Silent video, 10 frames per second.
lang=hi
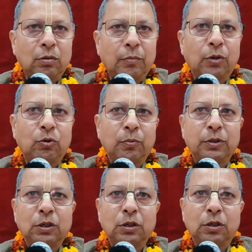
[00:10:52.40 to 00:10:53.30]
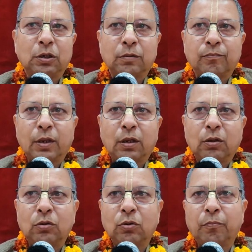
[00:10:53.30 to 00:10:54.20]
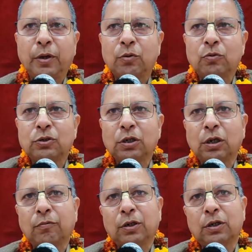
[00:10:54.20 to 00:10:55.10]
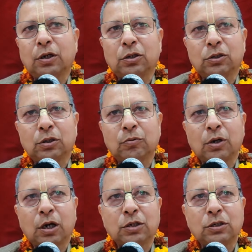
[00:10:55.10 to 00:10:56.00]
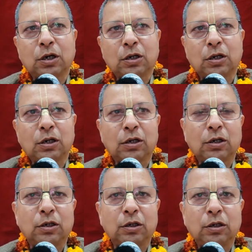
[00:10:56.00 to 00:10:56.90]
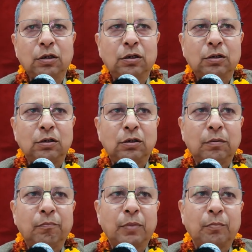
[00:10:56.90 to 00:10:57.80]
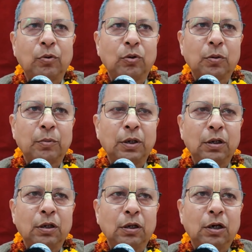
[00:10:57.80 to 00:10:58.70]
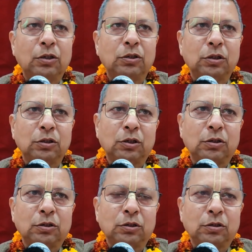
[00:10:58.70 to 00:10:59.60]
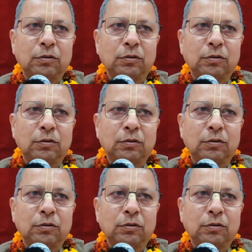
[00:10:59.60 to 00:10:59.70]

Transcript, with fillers: बैकुंठ में चले गए तो बैकुंठ से कई बार क्या करते थे वो राज कार्य करने के लिए ब्रह्मलोक में आते जाते रहते थे